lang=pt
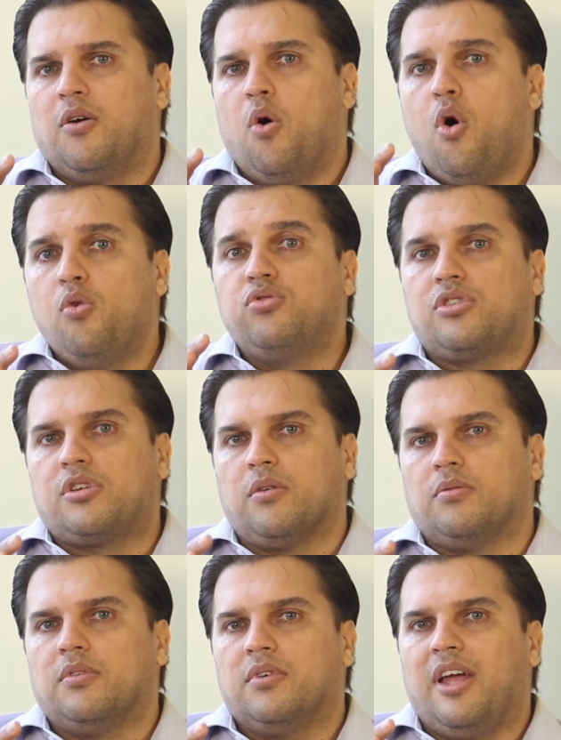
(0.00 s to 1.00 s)

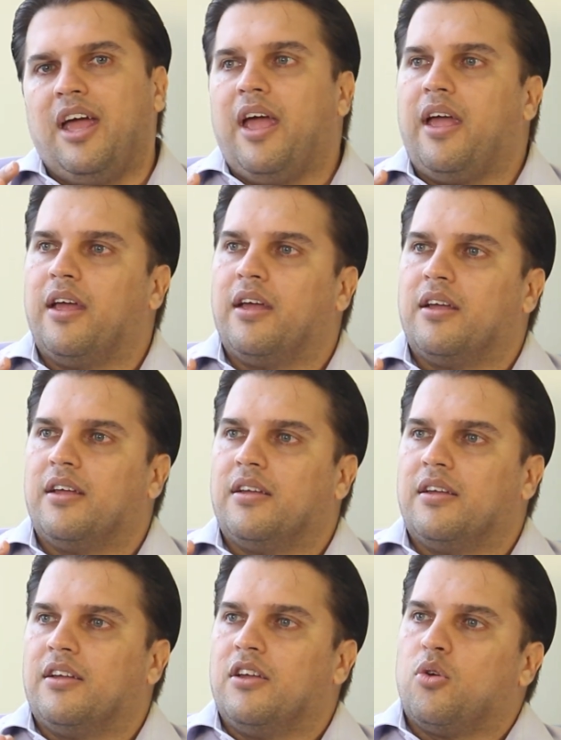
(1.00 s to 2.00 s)
ouçam é:
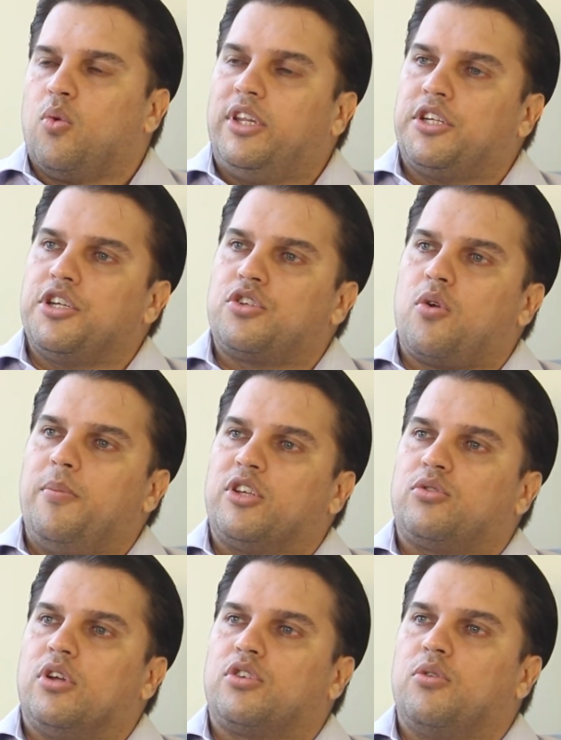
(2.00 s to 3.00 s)
quando a gente
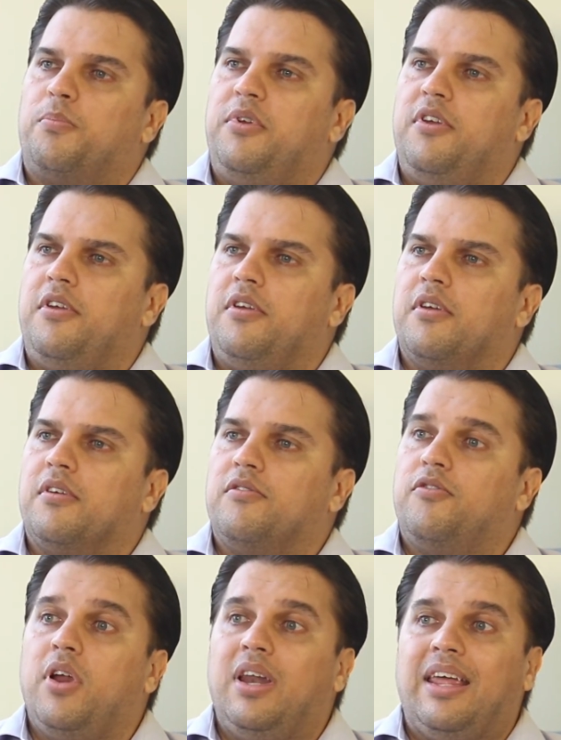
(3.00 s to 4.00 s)
começou a subir,
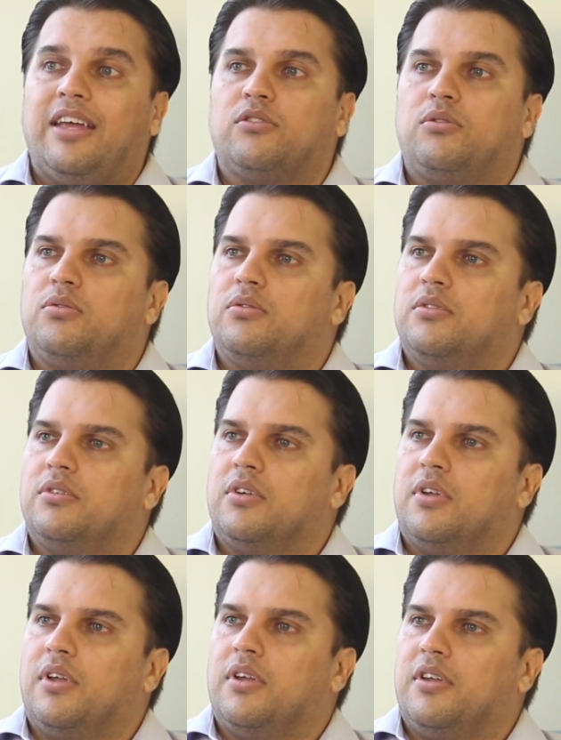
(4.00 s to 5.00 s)
foi lento.
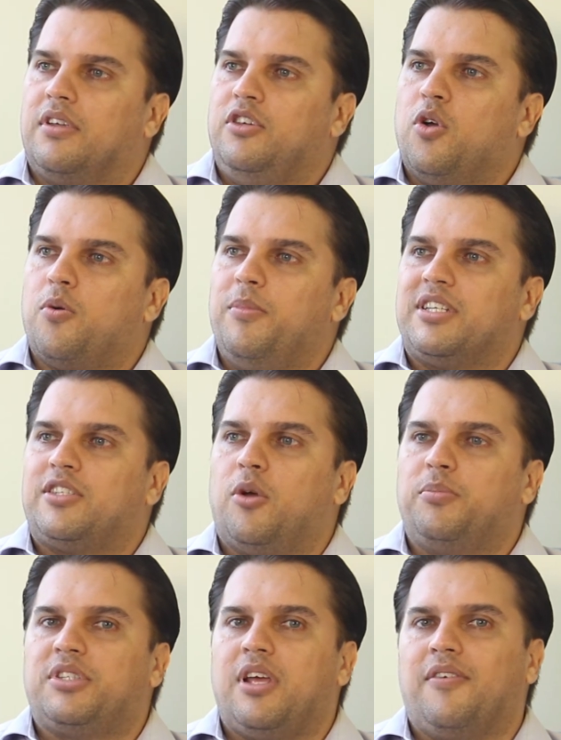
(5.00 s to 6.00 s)
E eu comecei a
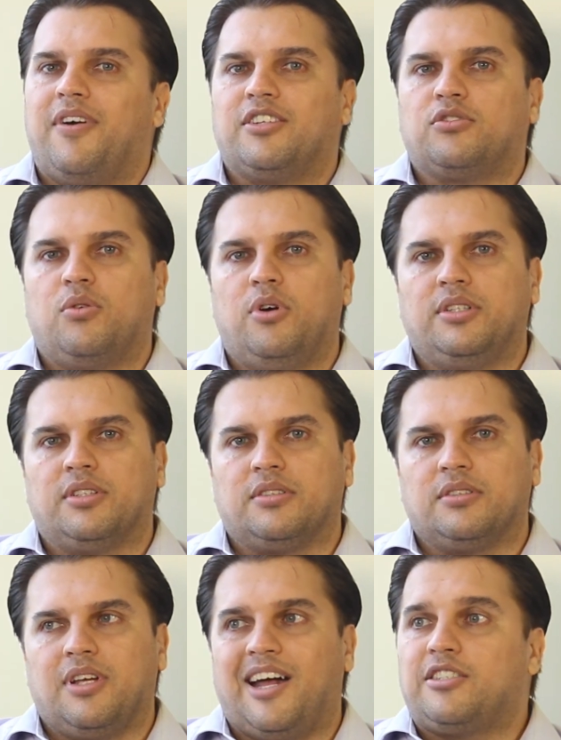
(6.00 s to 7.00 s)
observar as
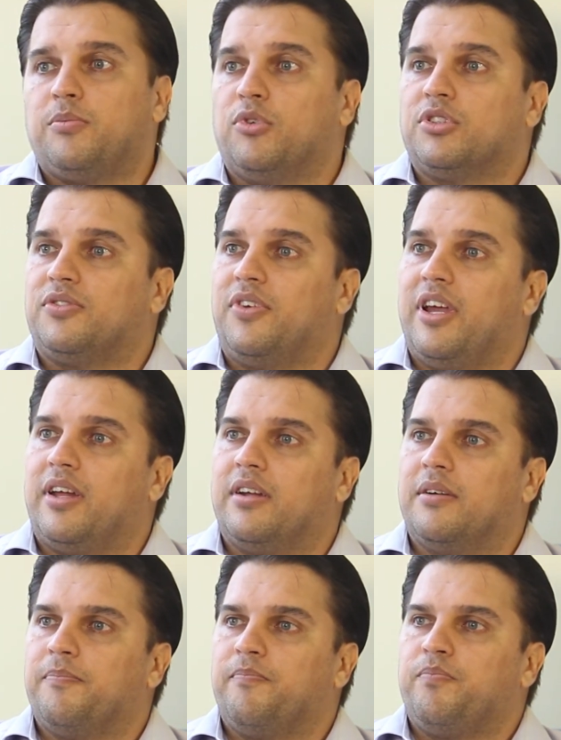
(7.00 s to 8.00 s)
coisas, a
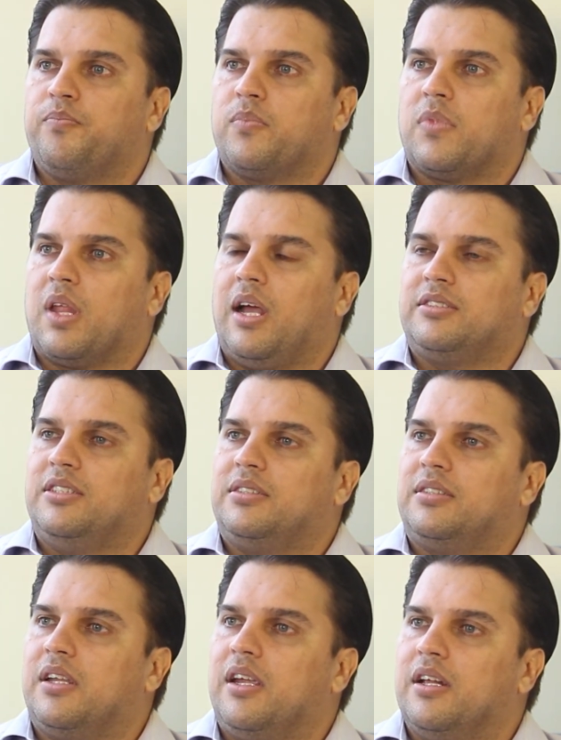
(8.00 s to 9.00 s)
atmosfera, as
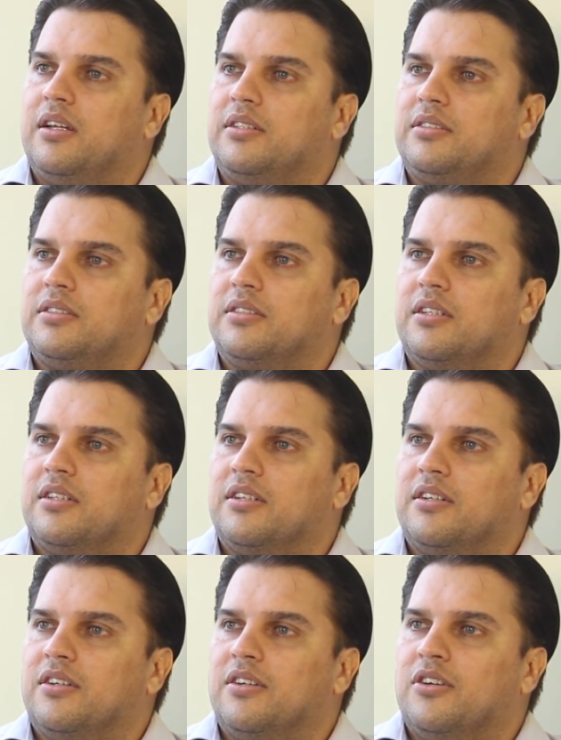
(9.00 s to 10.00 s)
estrelas.
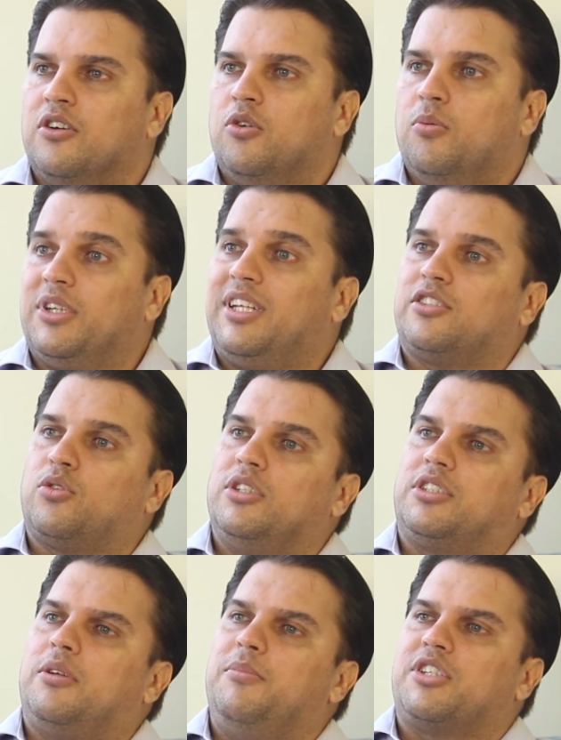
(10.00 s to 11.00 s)
Uma das
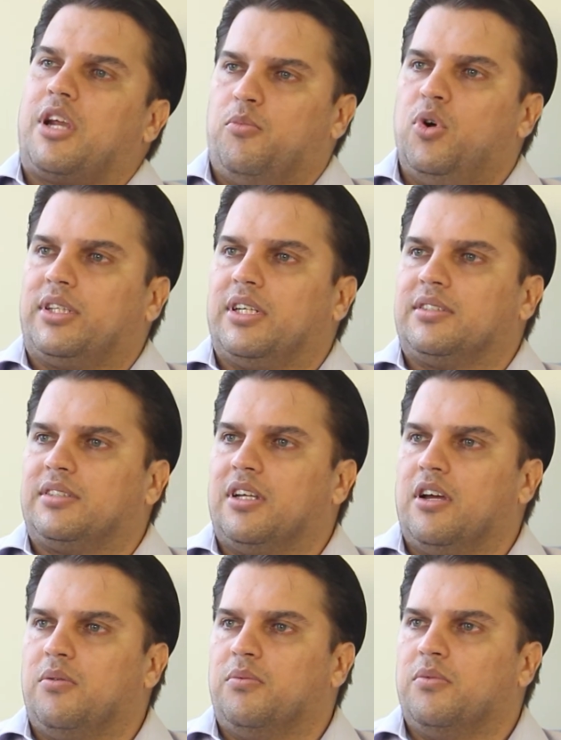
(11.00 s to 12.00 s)
coisas que me chamou a
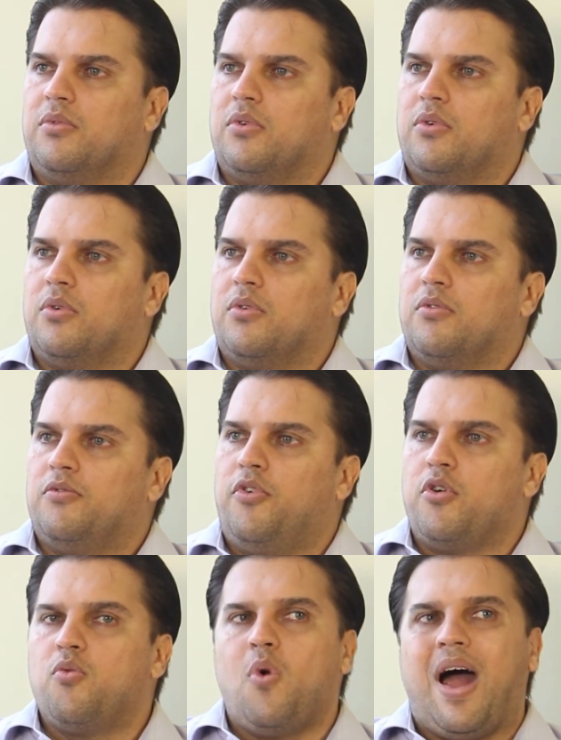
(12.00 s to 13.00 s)
atenção
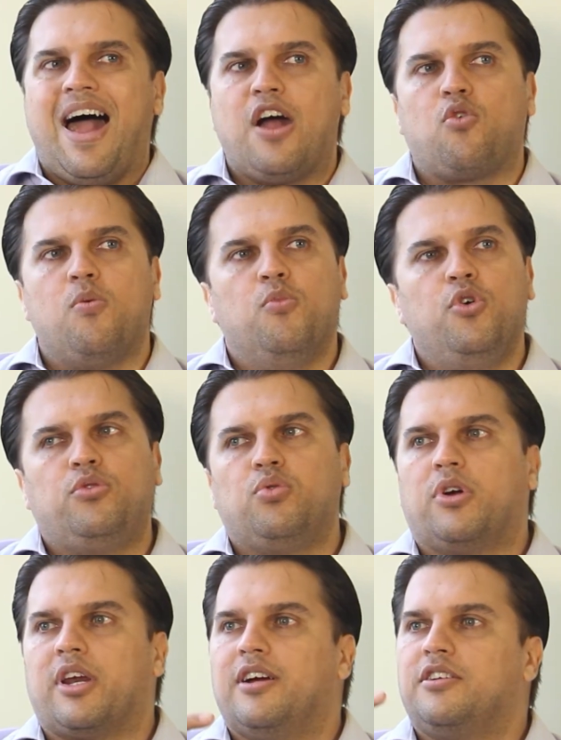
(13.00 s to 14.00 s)
foi um arco muito
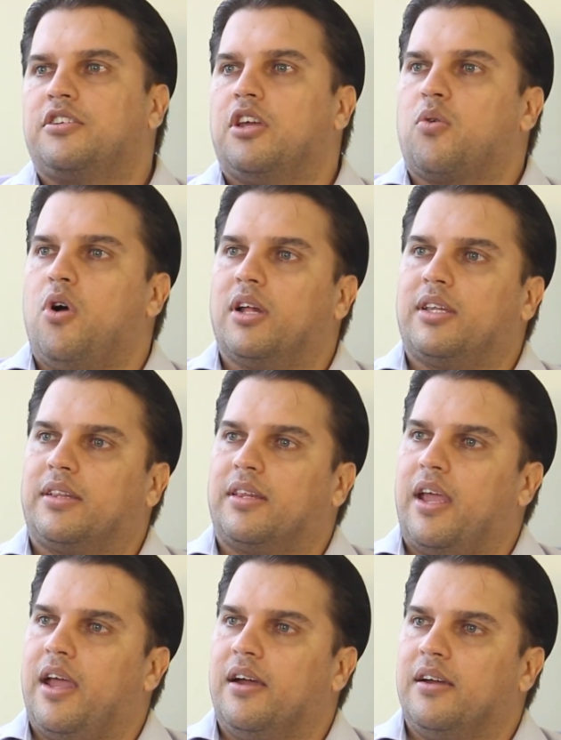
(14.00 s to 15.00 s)
grande que corta a
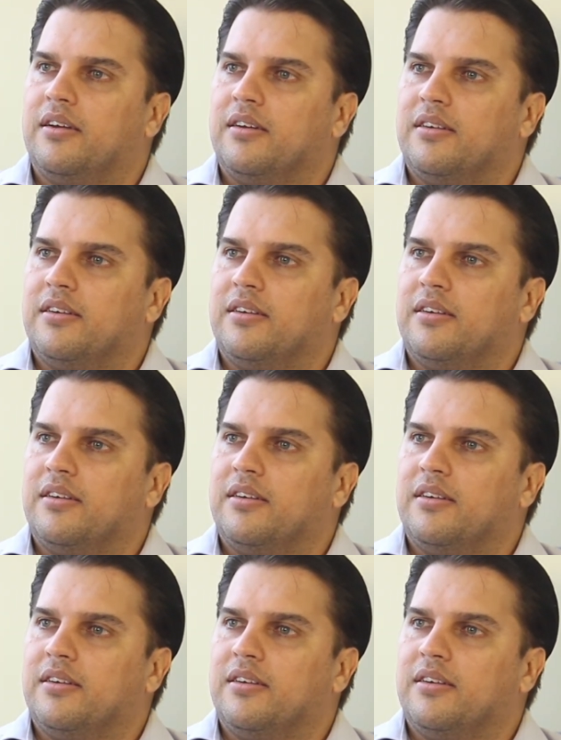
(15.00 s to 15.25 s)
terra.